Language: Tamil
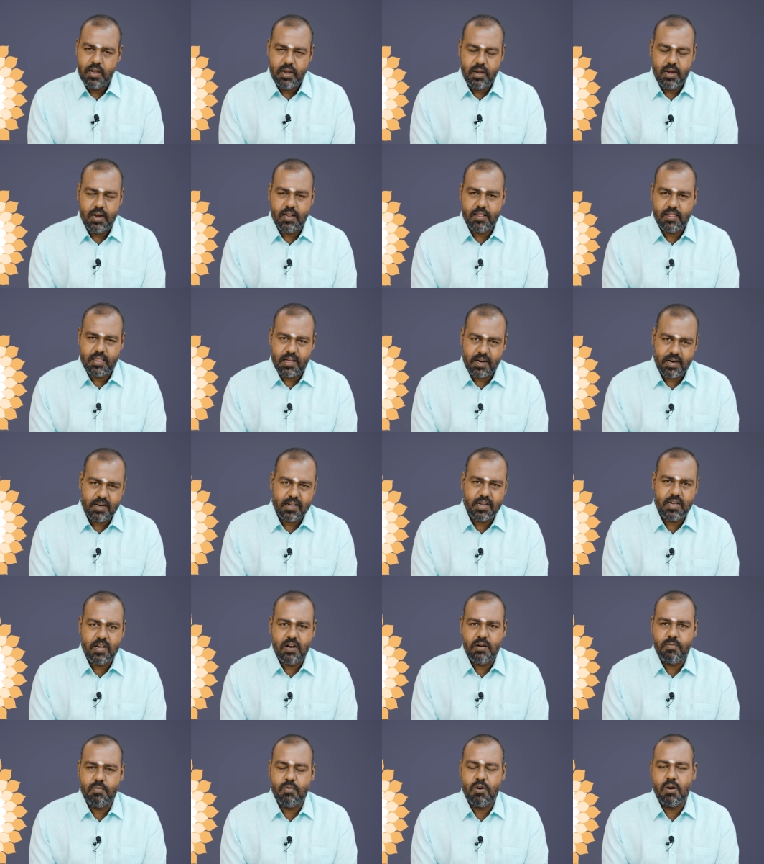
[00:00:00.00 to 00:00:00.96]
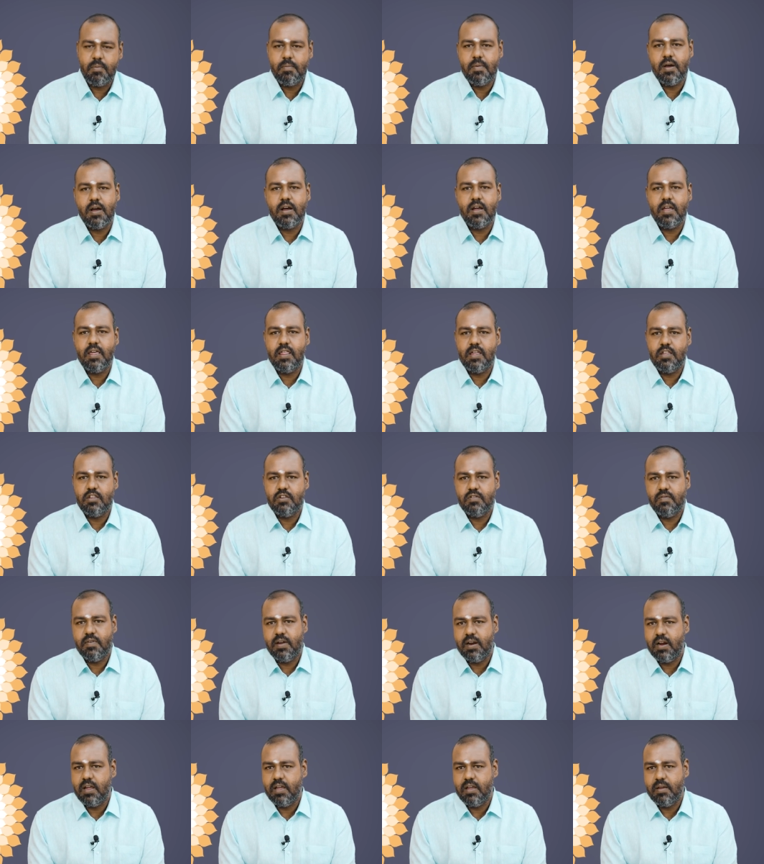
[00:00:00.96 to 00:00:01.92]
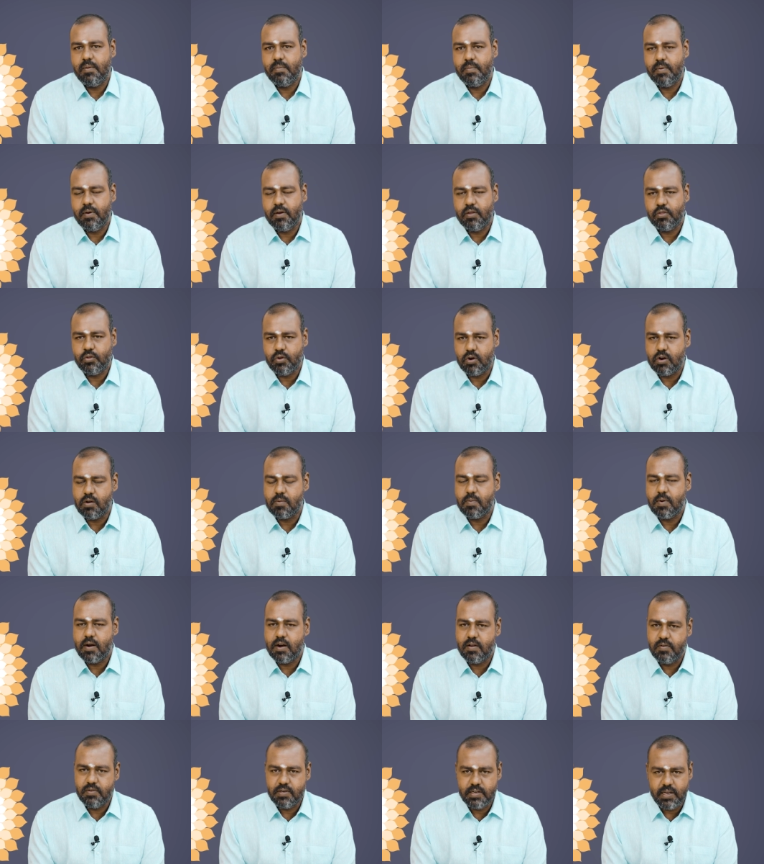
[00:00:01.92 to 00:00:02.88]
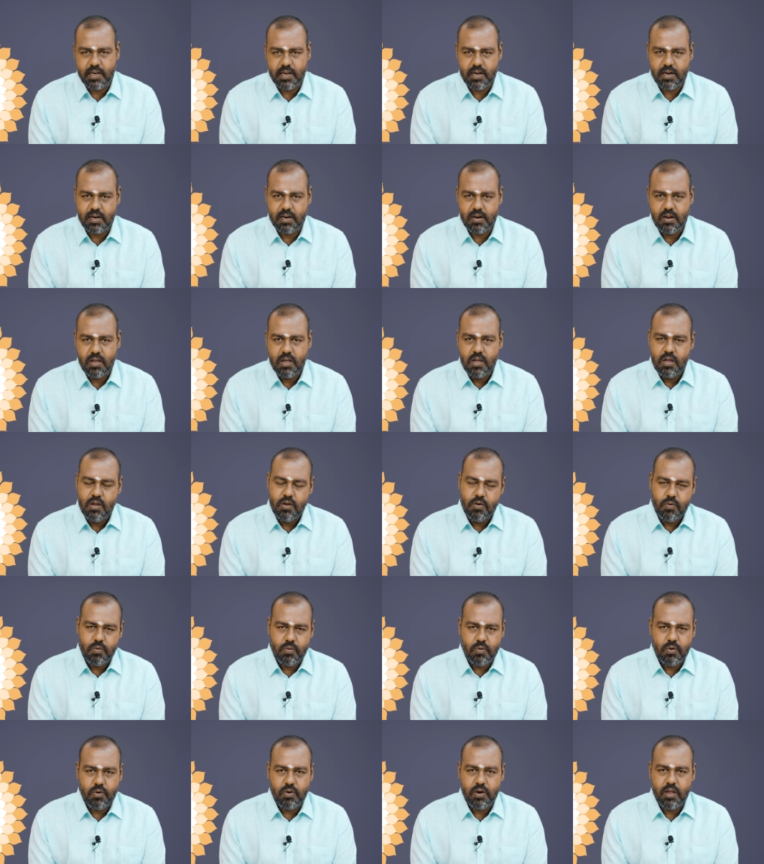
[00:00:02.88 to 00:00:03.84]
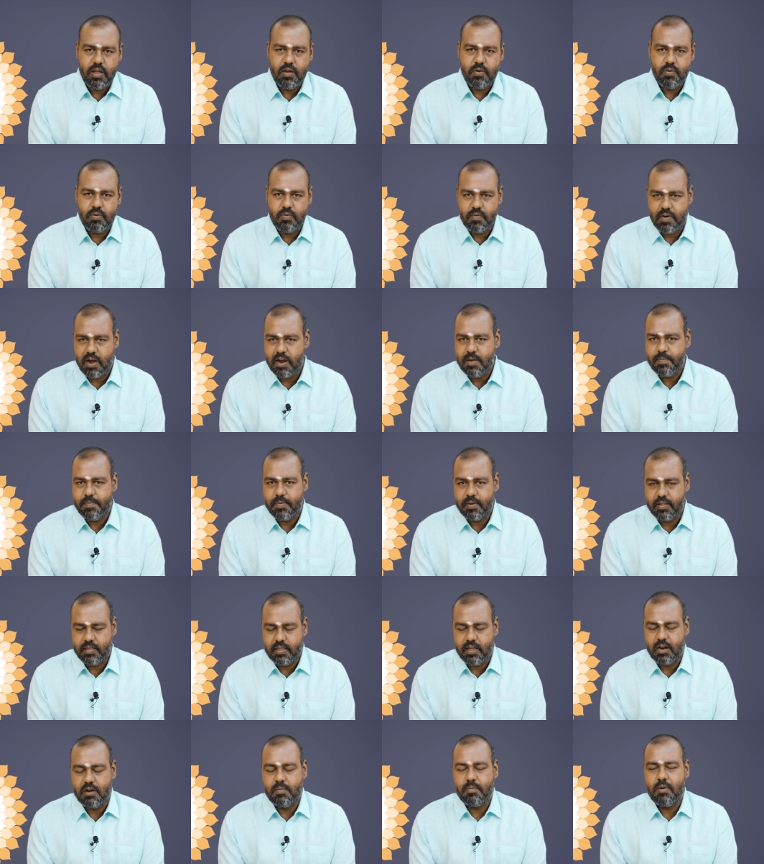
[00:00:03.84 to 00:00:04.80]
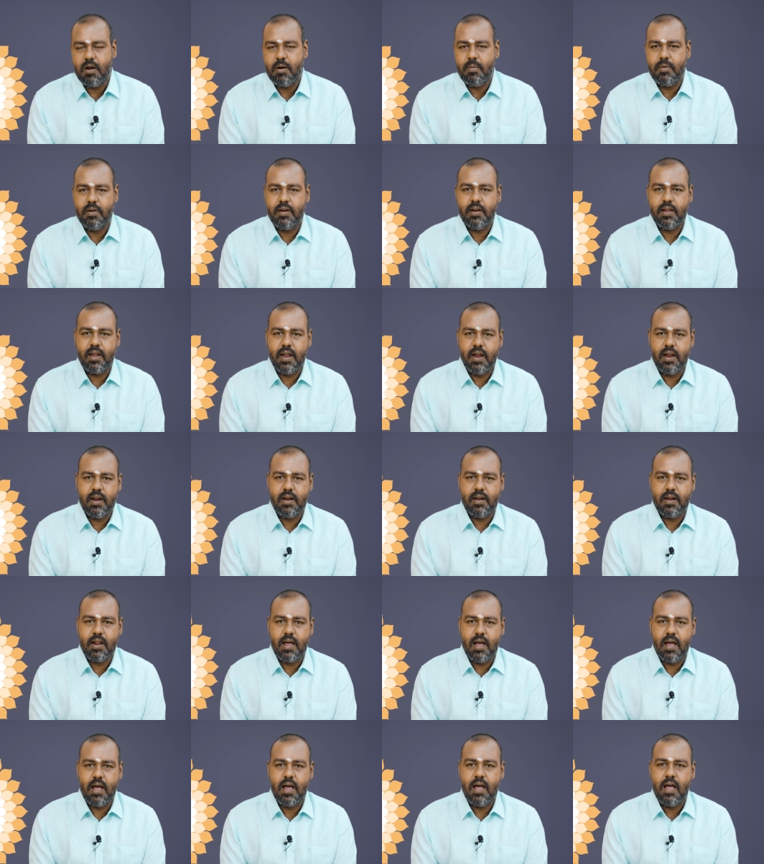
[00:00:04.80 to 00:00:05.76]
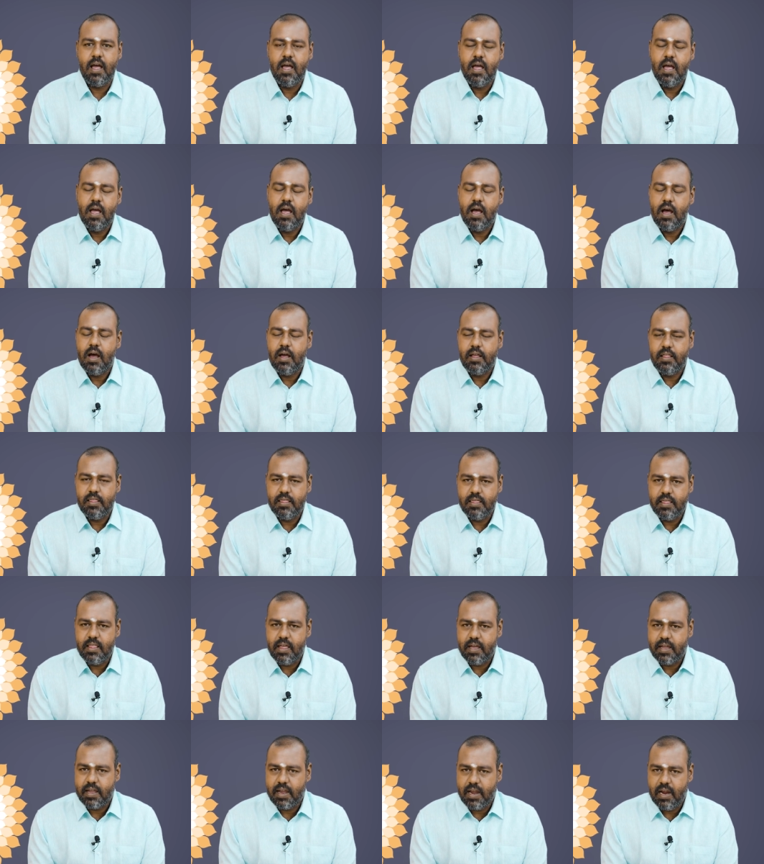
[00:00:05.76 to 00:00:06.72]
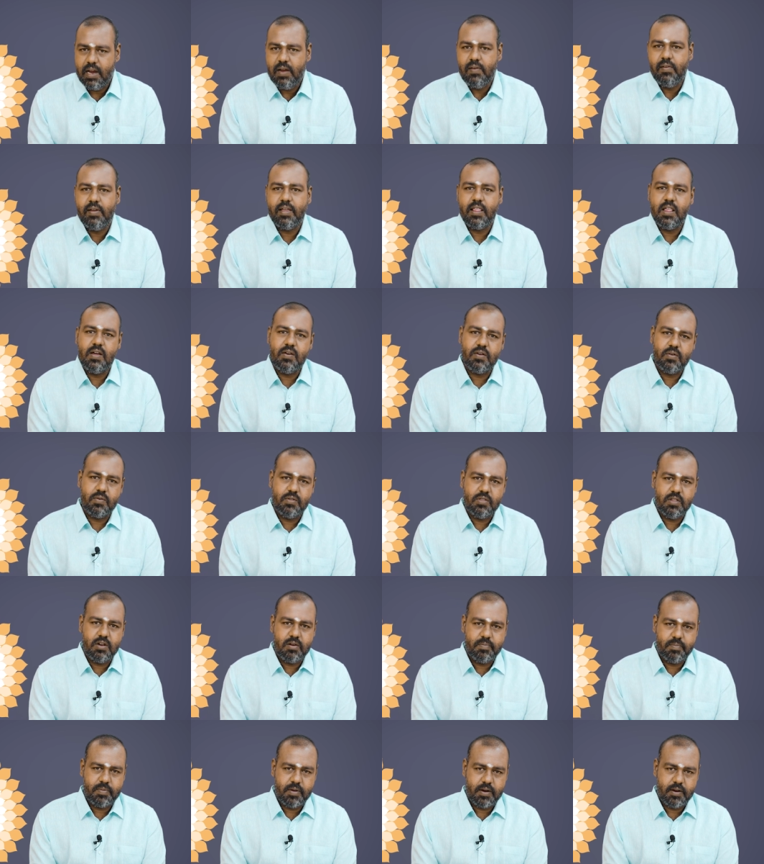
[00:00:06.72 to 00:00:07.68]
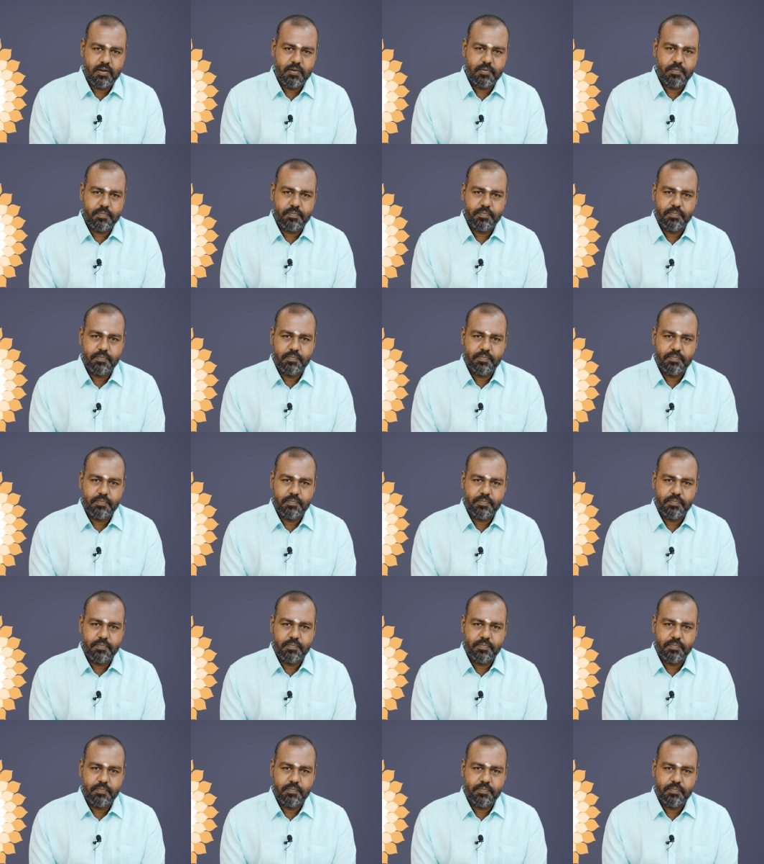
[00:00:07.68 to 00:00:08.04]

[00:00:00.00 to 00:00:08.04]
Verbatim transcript: இல்லை தரகுகள் மூலமாக ஏதாச்சும் வேலை இப்போ தொடர்பான விஷயங்கள் உங்களுடைய ஒரு வாய்ப்பை தருமா அப்படின்னு கேட்டால் இந்த கேள்விக்கு தான் அவர் வந்திருப்பார்